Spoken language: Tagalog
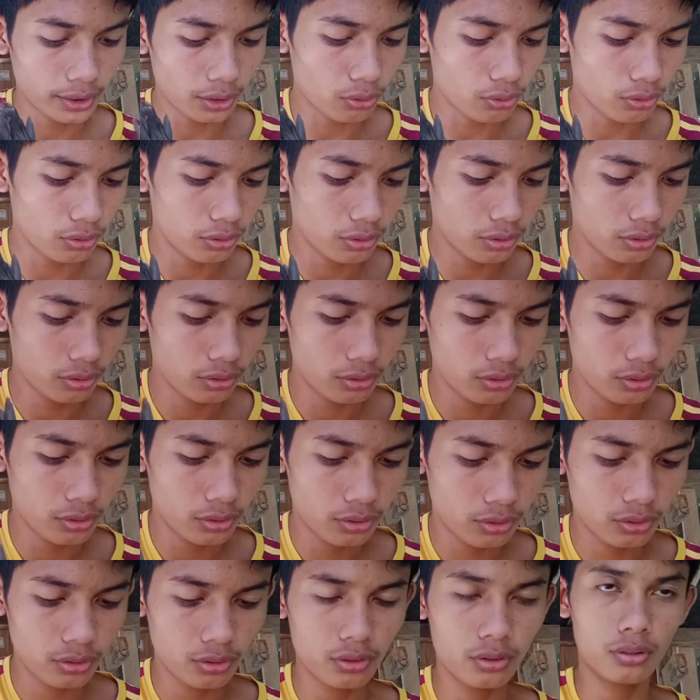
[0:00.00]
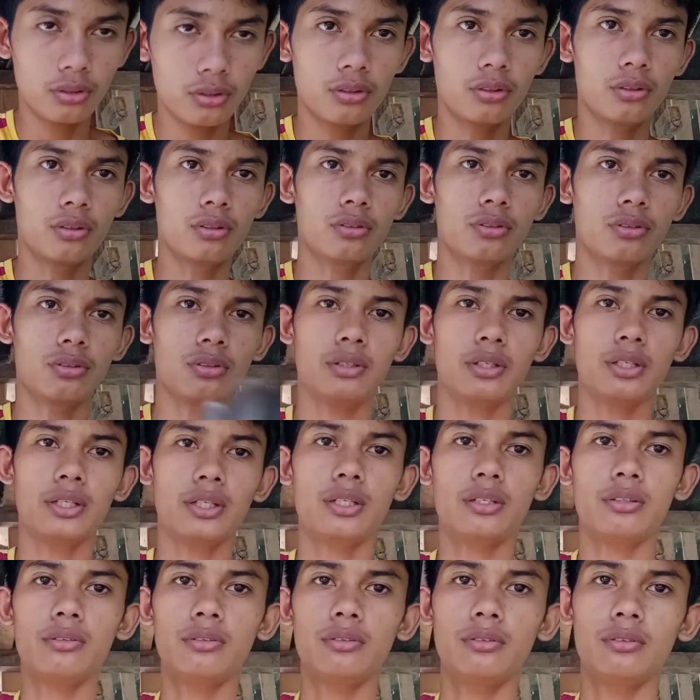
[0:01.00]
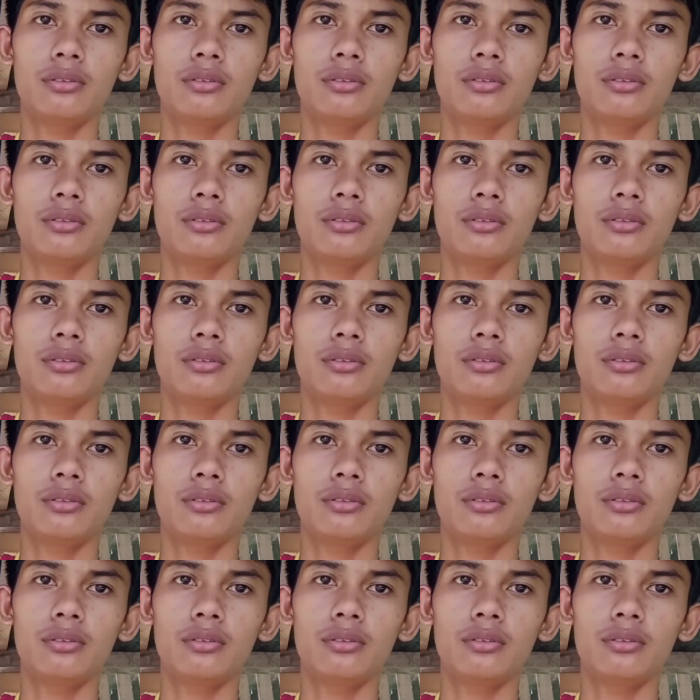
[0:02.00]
ko no. So ayan no.